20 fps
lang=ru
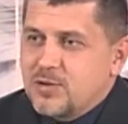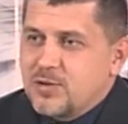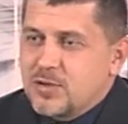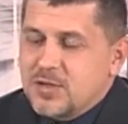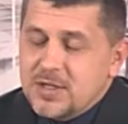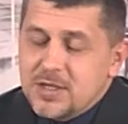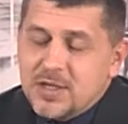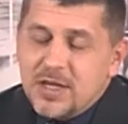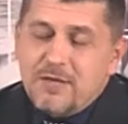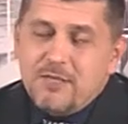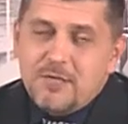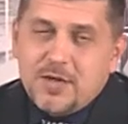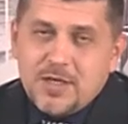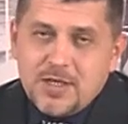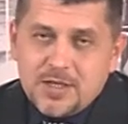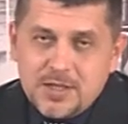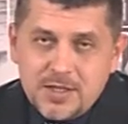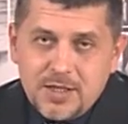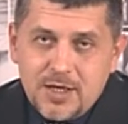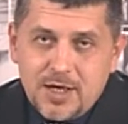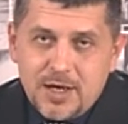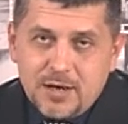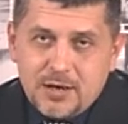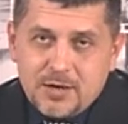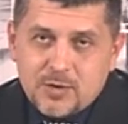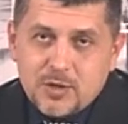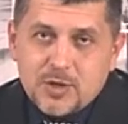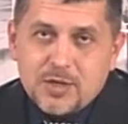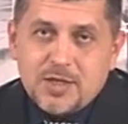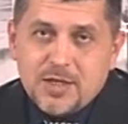То есть главная
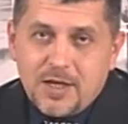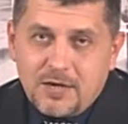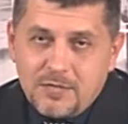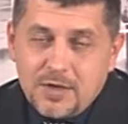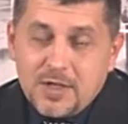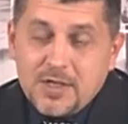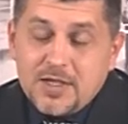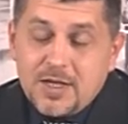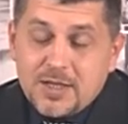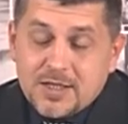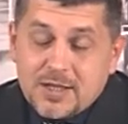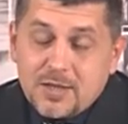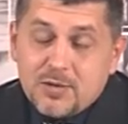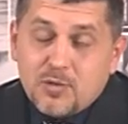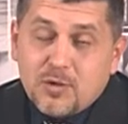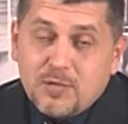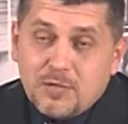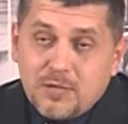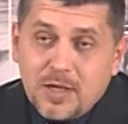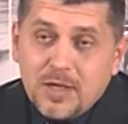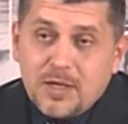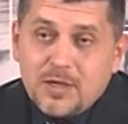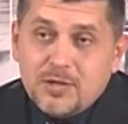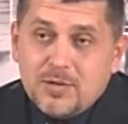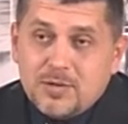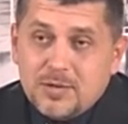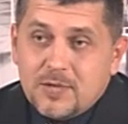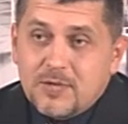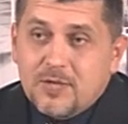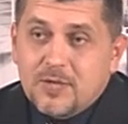идея, то есть главная идея, с которой
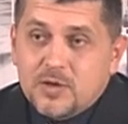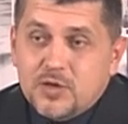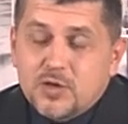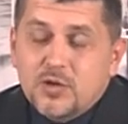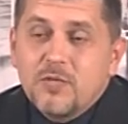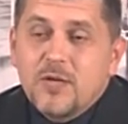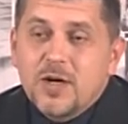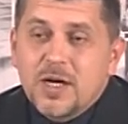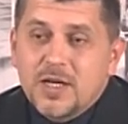вы, ну, что вы